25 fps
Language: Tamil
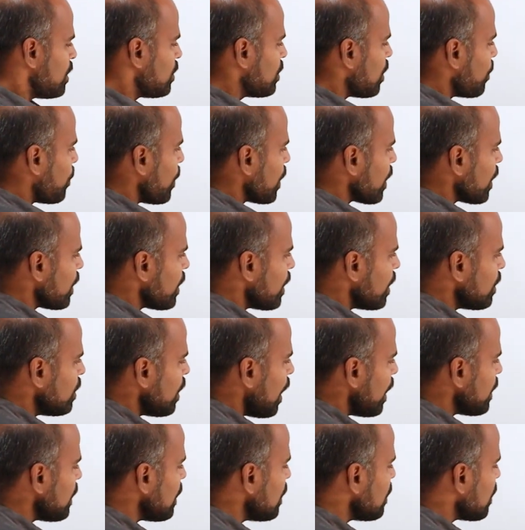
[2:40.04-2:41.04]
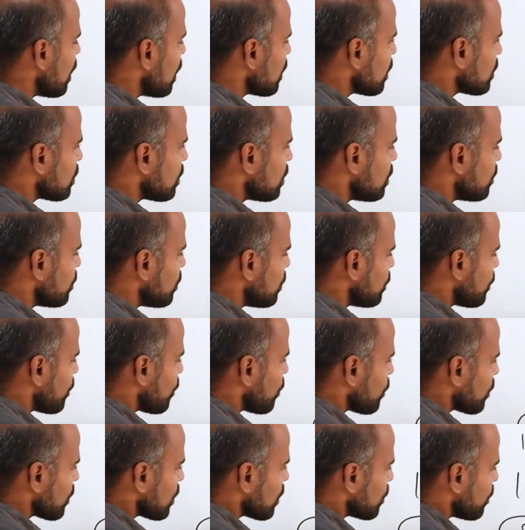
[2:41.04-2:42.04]
இந்த பக்கம் எது ஐ இல்லாத டேர்ம்
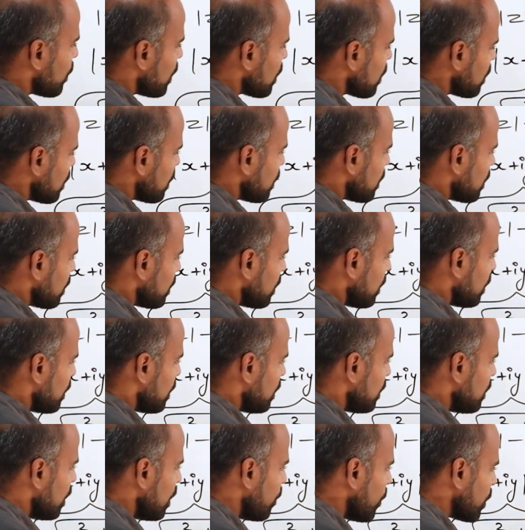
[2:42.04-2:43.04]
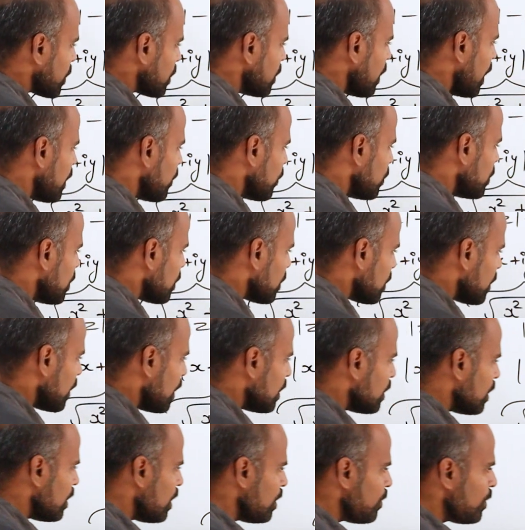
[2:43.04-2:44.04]
பாரு இதில் மட்டும்தான் ஐ வந்துருக்குது
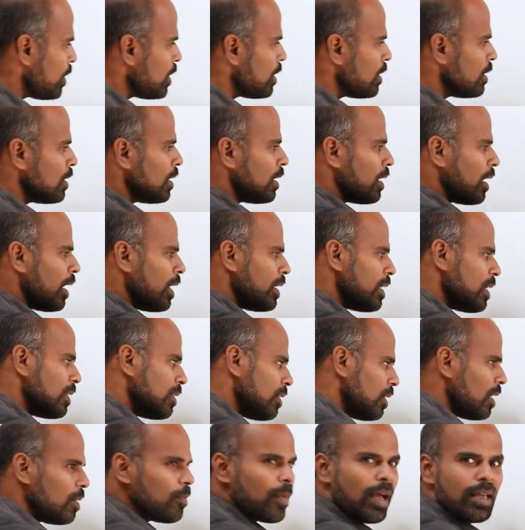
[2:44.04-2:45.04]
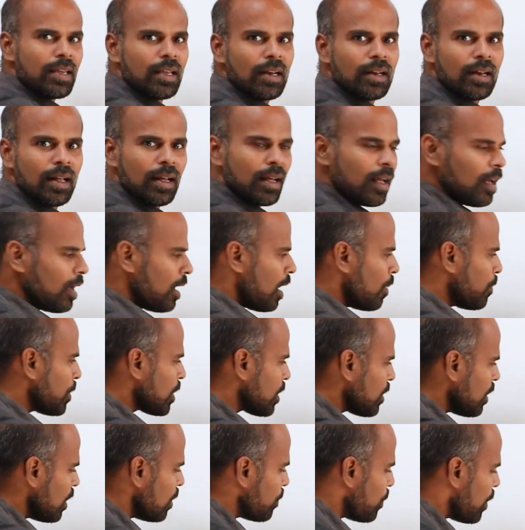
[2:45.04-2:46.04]
எதுலேயும் இதுலலாம் எதுலேயுமே ஐ இல்லை அப்போ
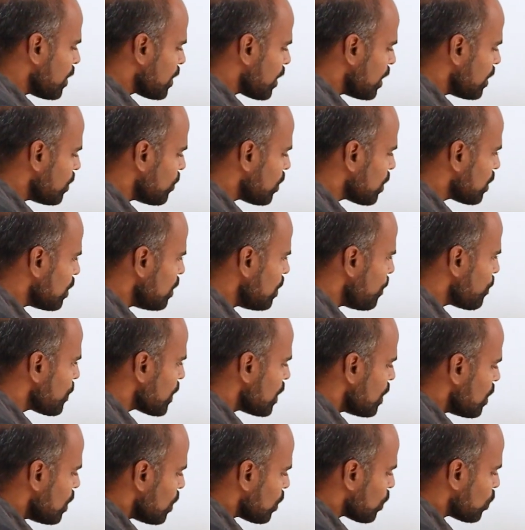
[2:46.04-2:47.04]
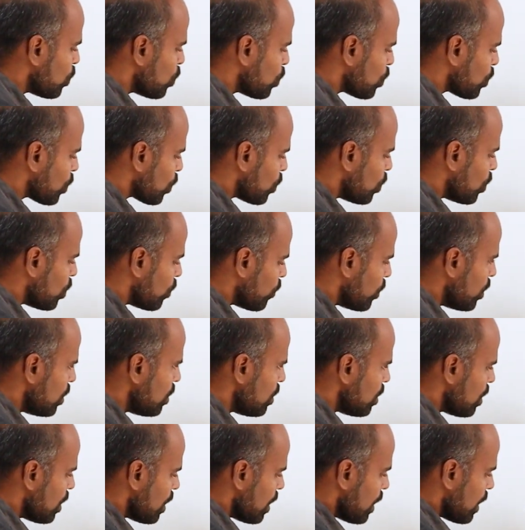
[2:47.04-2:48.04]
ரியல் பார்ட் என்ன வருது ரூட் ஓவோ
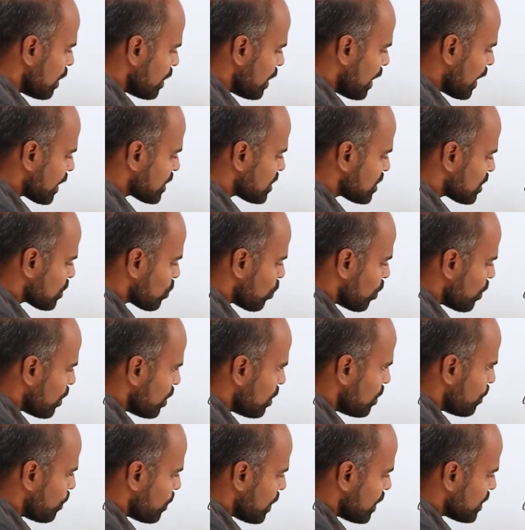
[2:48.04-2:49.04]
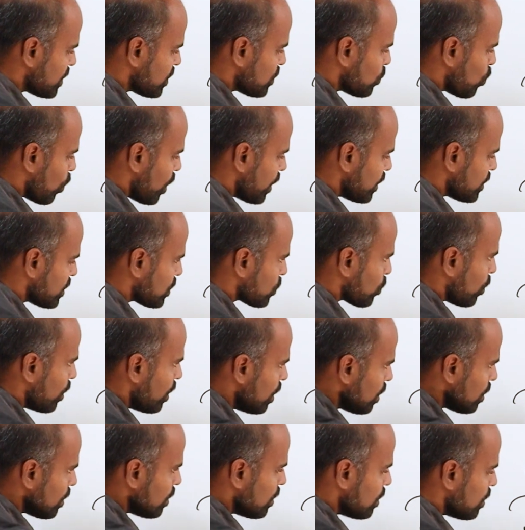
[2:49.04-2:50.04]
எக்ஸ் ஸ்கொயர் ப்ளஸ் ஒய்
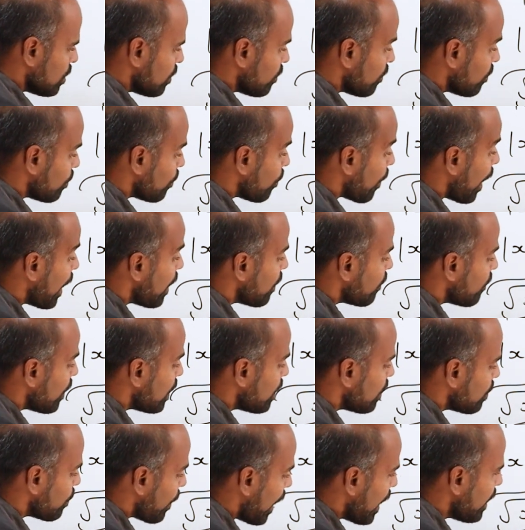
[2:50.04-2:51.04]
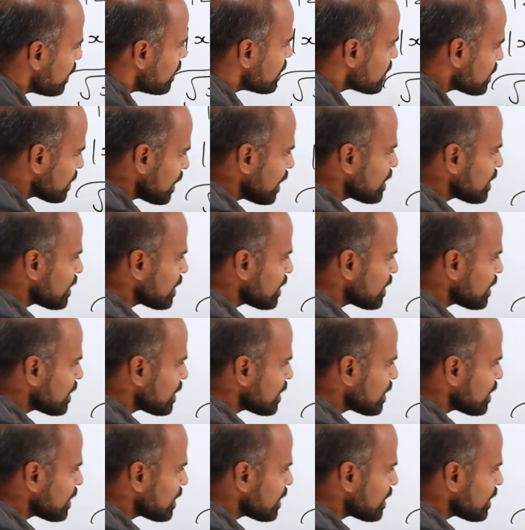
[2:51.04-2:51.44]
ஸ்கொயர் மை வெல் மைனஸ்